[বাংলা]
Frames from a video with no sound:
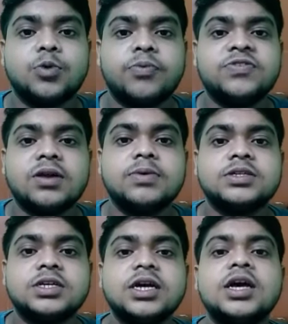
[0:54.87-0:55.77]
অফিসিয়াল পেজ
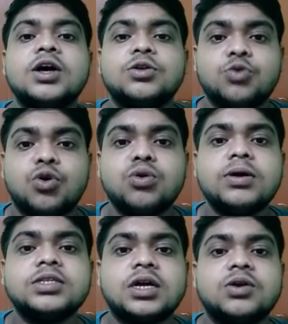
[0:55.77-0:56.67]
থেকে
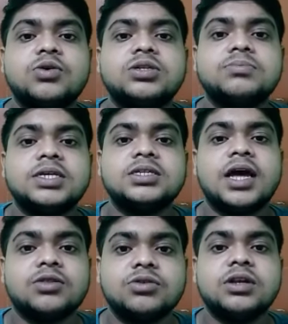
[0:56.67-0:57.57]
ধন্যবাদ জানানো হয়েছে মেসি
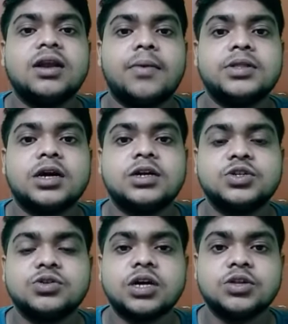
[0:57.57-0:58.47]
এতদিন ক্লাবে থাকার
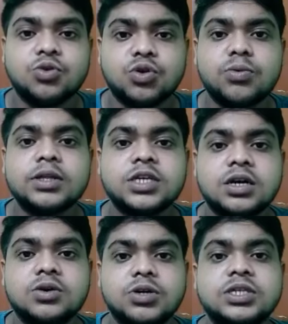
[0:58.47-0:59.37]
জন্য তাকে ধন্যবাদ
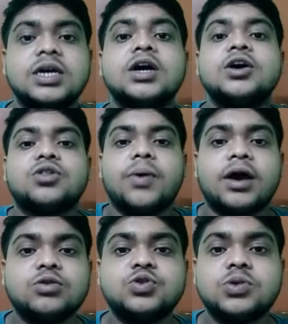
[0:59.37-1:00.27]
জানানো হয়েছে তবে
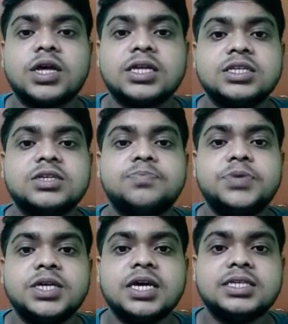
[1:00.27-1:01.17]
এখন শোনা যাচ্ছে যে
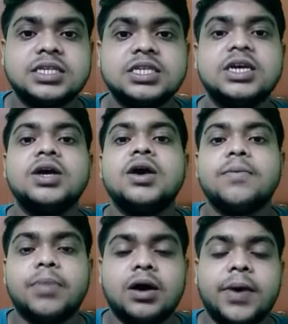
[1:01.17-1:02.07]
পিএসজি
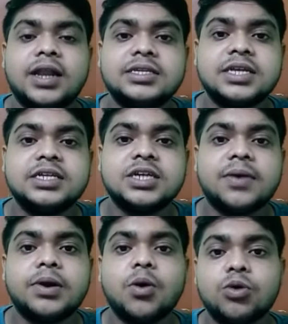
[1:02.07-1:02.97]
প্যারিস সেন্ট
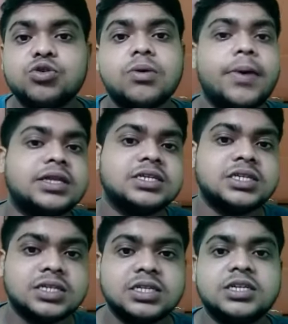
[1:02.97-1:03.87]
জার্মানি অথবা
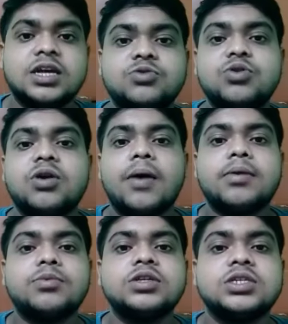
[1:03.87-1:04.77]
ম্যানচেস্টার সিটি দুটো
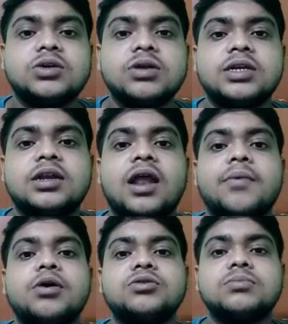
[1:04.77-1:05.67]
ক্লাবের মধ্যে যে কোনো একটি
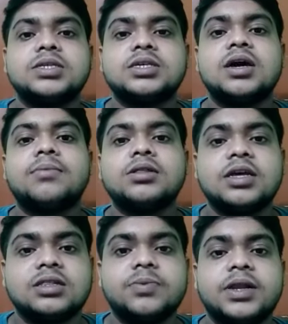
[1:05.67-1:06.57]
ক্লাবে হয়তো মেসিকে আমরা
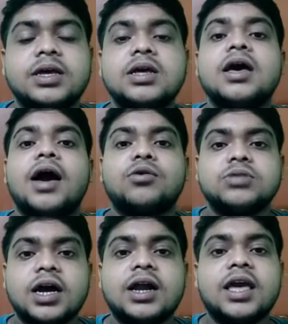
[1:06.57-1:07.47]
দেখতে পারি এখন
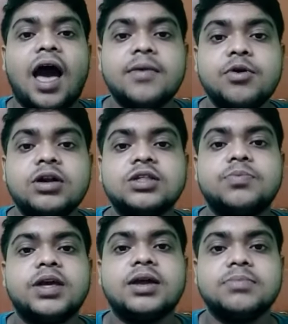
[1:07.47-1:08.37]
দেখার এই হাই ভোল্টেজ
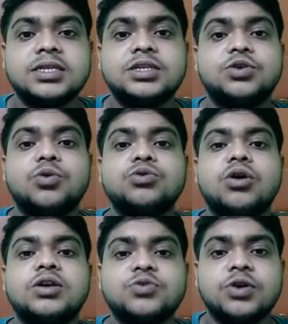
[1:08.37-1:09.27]
প্লেয়ার মেসি কোন
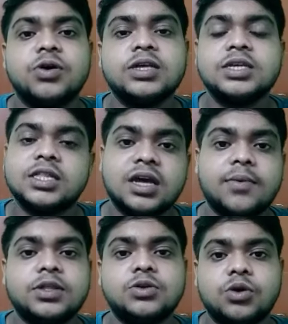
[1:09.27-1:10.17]
দলে সই করে সেদিকে
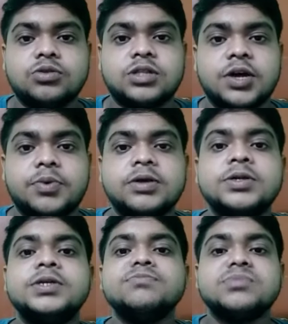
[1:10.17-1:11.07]
আমাদের নজর থাকবে
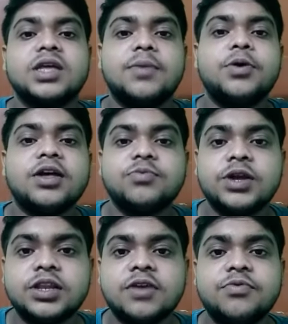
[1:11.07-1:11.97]
এরপরে আসবো
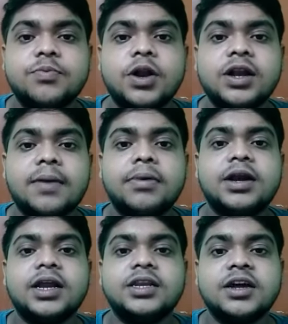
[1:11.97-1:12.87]
ইন্ডিয়ান ফুটবলের আপডেট
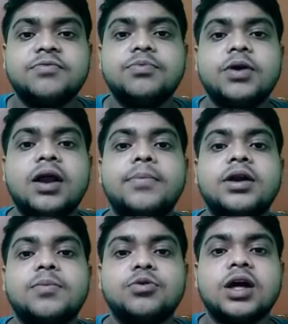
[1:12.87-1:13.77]
আর ইন্ডিয়ান ফুটবলের
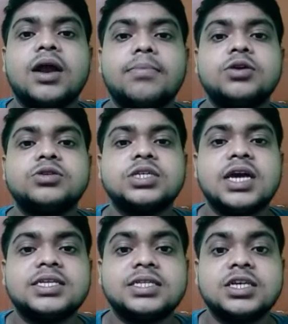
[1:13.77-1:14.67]
আপডেটের প্রধান আপডেট হচ্ছে
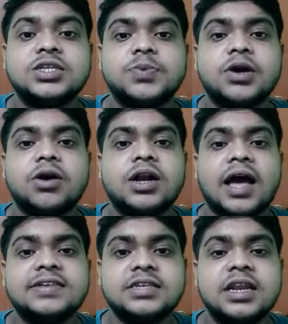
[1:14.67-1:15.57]
এসসি ইস্ট বেঙ্গলের
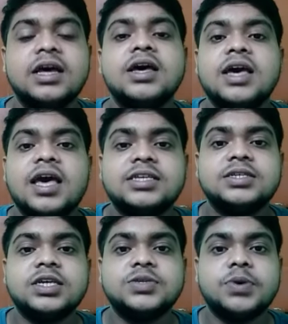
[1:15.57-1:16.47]
আইসিএল
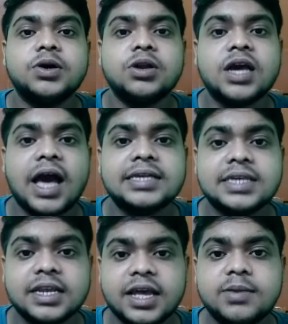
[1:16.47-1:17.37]
এসসি ইস্ট বেঙ্গলকে
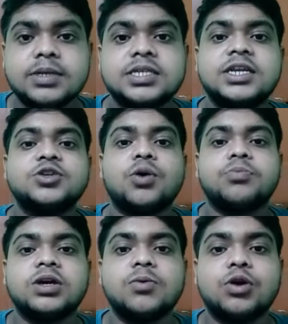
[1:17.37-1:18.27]
আইসিএল খেলবে সেটাই সব
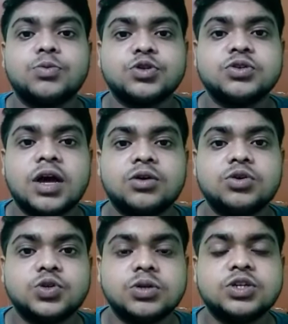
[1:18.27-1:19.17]
থেকে বড় প্রশ্ন এখনো
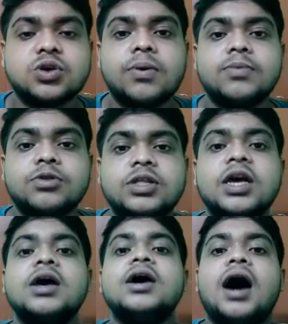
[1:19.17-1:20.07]
চলছে সবার মধ্যে
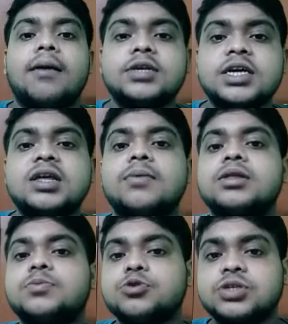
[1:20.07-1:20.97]
আমরা জানি
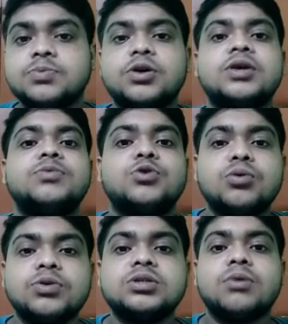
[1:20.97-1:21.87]
আমাদের পশ্চিমবঙ্গের
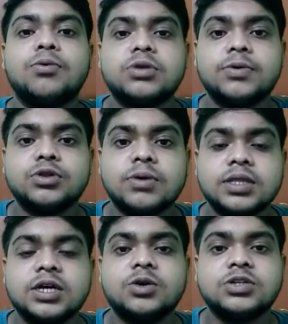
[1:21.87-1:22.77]
মুখ্যমন্ত্রী মমতা
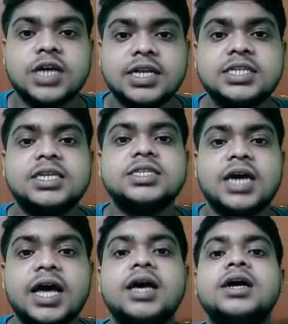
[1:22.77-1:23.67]
বন্দ্যোপাধ্যায় হয়তো জানিয়েছিলেন যে
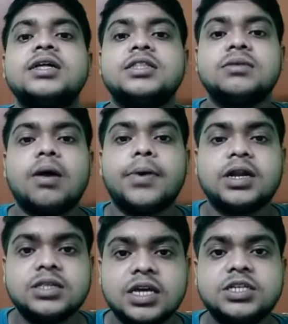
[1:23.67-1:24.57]
হ্যাঁ তিনি
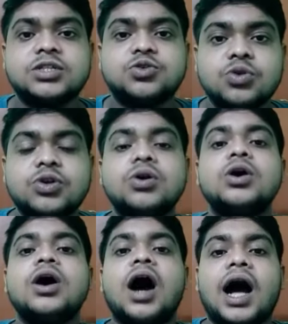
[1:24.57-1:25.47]
ব্যাপারটি দেখছেন যদিও
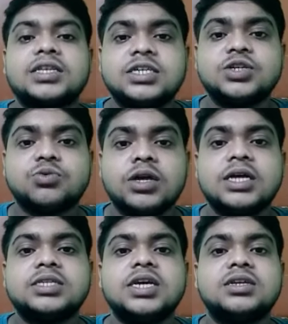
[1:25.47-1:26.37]
আজকে শোনা
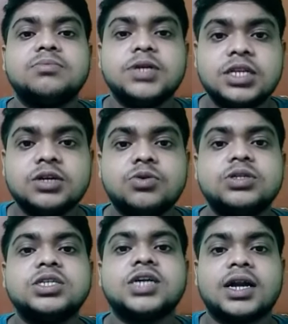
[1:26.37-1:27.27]
যাচ্ছে একটি মিটিং
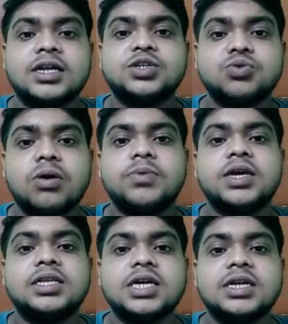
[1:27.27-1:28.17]
রয়েছে চারটের সময়
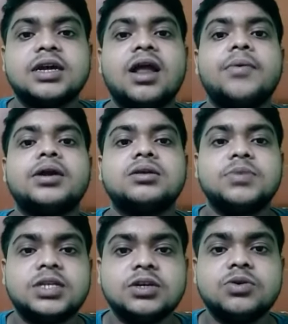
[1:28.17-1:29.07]
বিকেল চারটে ক্লাবে একটি
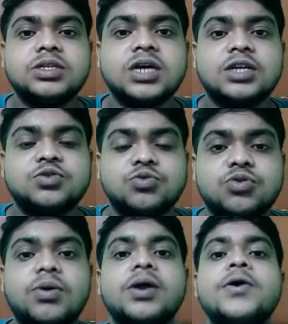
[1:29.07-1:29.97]
মিটিং রয়েছে আজ
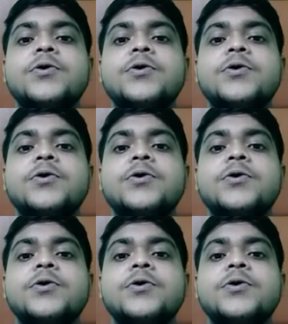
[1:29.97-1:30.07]
শুক্রবার